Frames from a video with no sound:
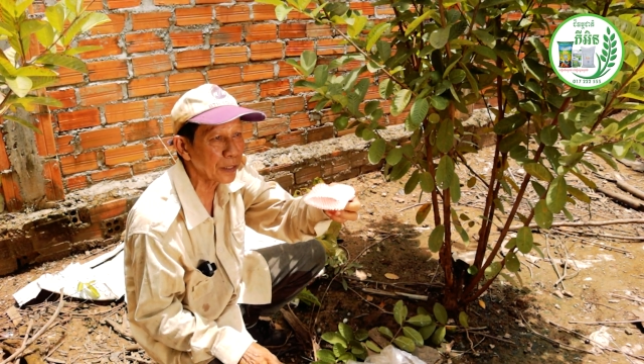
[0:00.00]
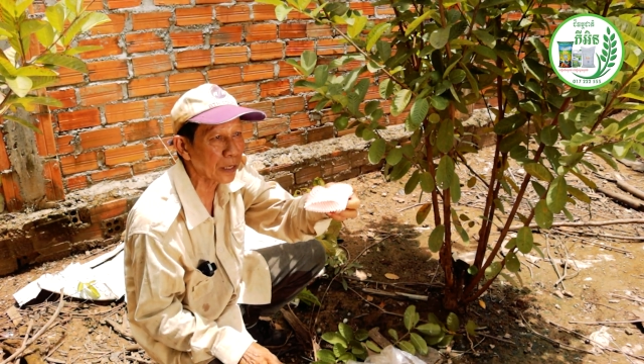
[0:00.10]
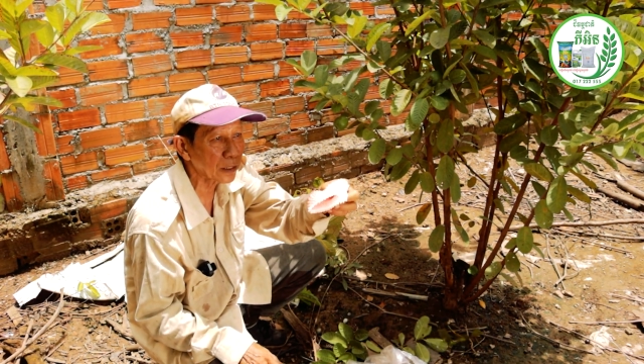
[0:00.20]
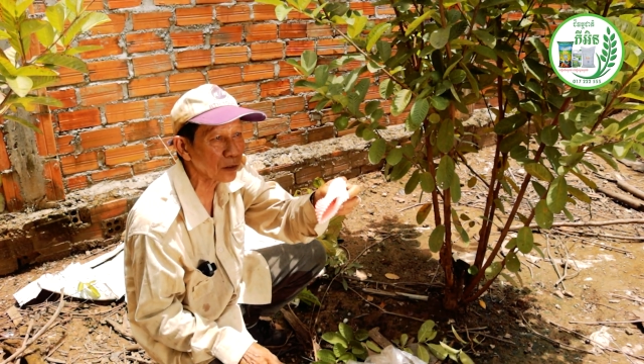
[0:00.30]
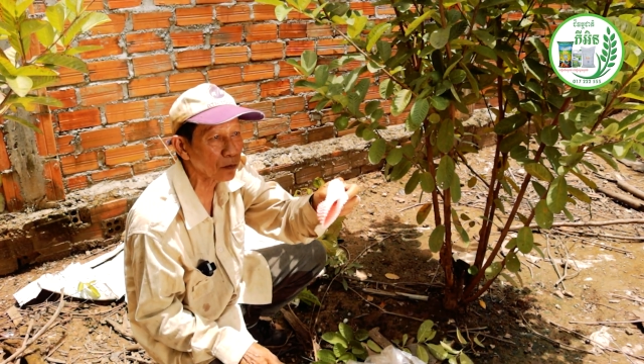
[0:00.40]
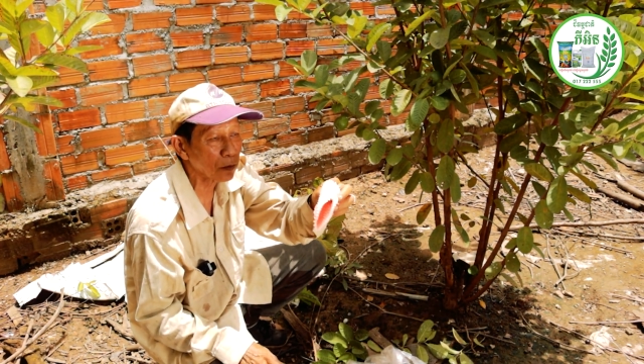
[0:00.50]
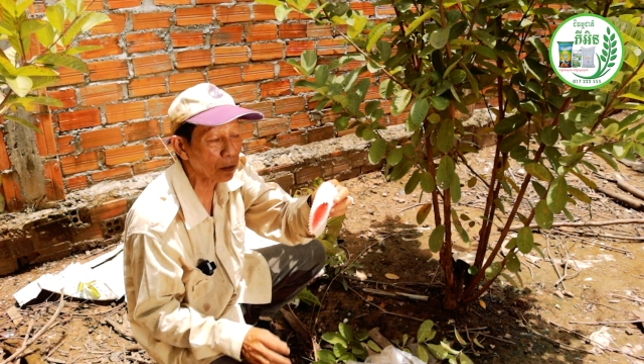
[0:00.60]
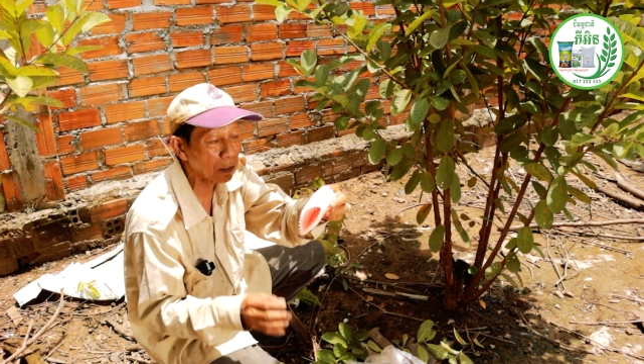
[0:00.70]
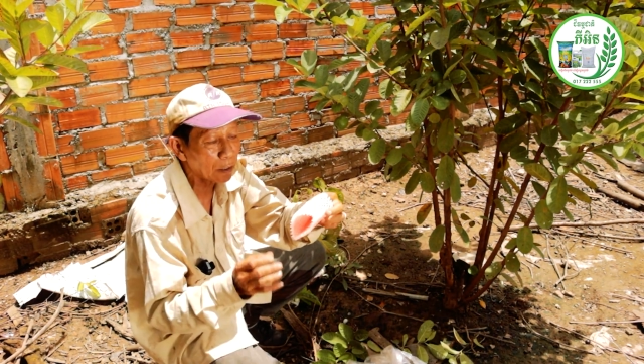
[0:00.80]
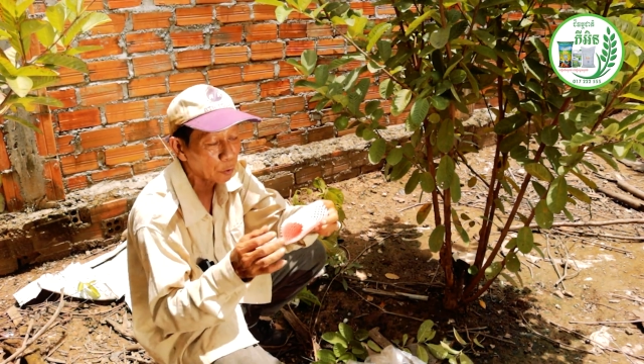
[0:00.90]
pi à đứng
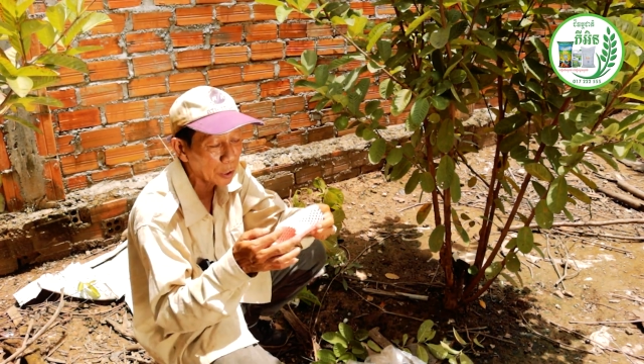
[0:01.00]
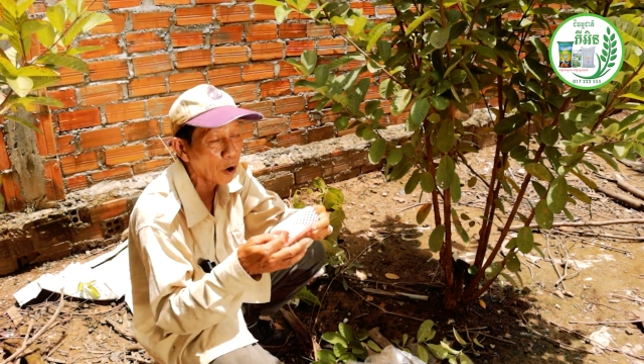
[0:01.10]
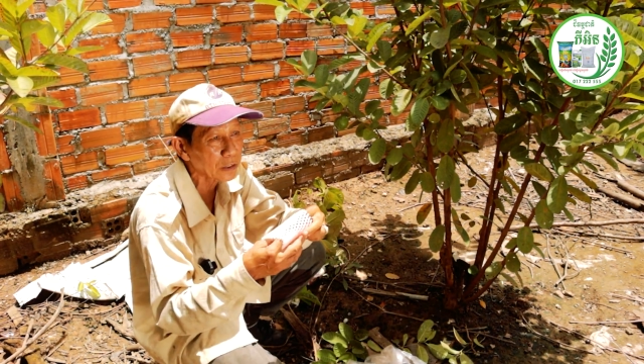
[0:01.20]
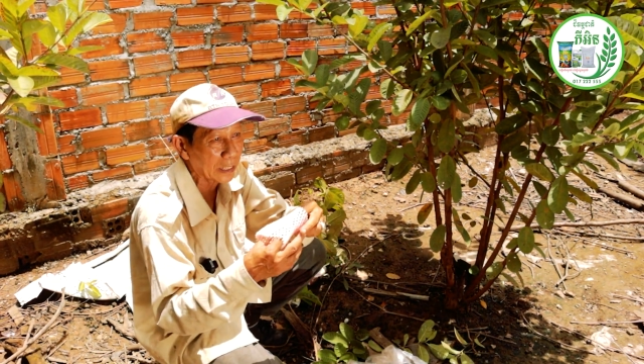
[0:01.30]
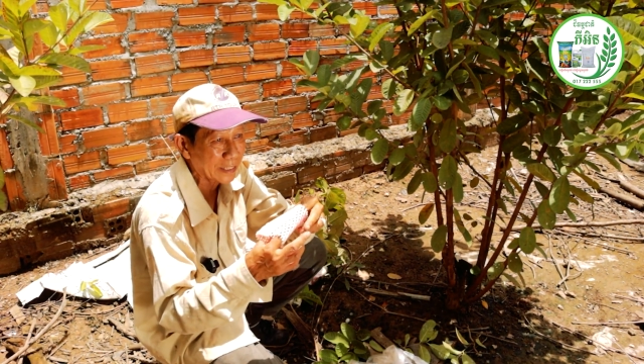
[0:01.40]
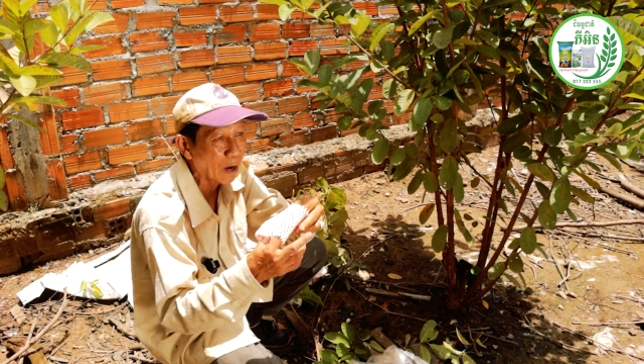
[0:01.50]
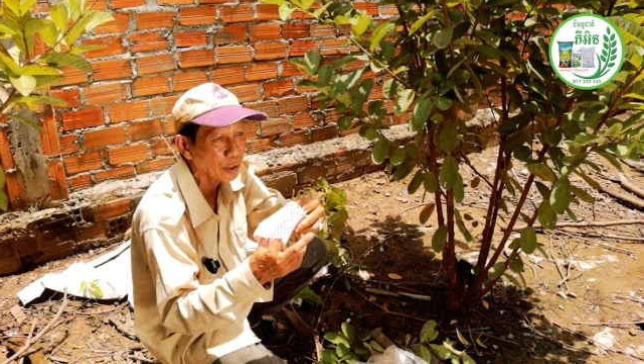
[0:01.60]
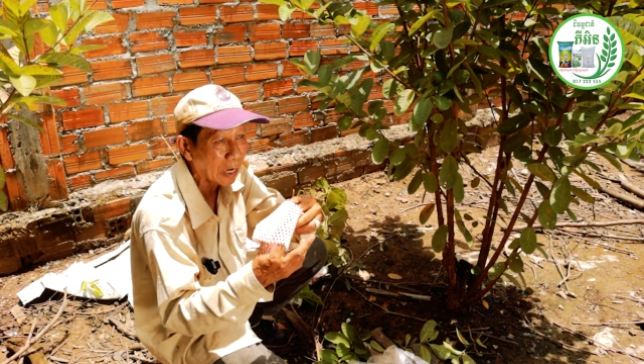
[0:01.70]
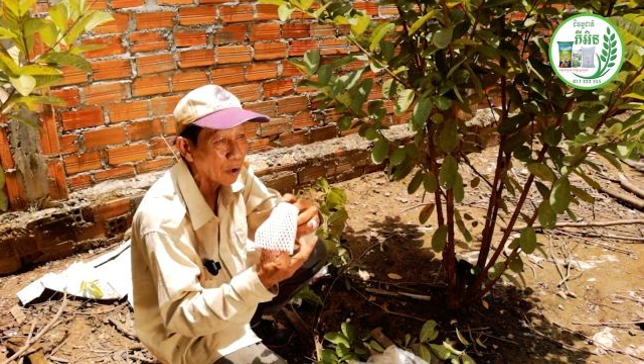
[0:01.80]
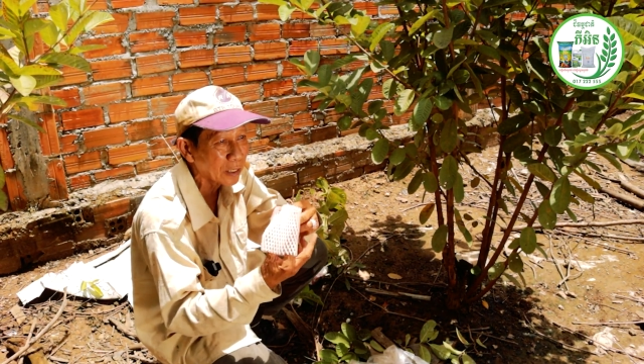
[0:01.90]
cái ở tiếng hỏi là cái
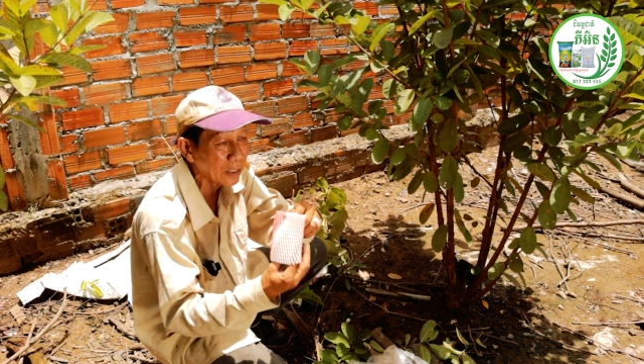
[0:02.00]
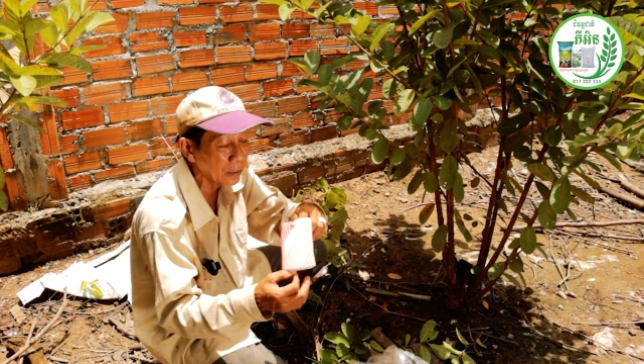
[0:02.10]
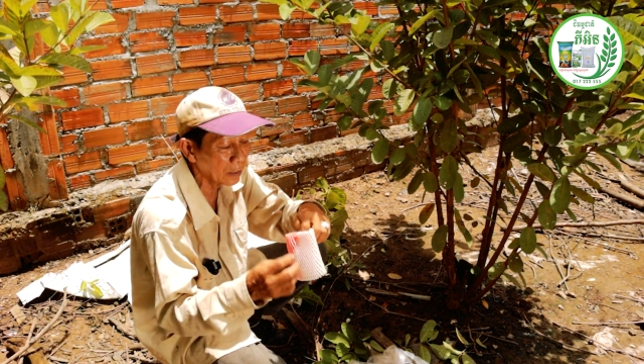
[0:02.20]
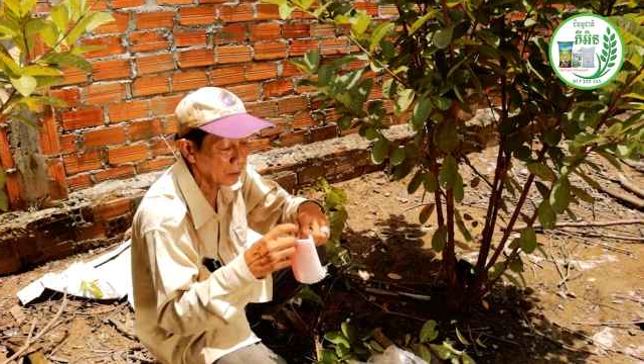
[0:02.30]
cháo cháo đó nè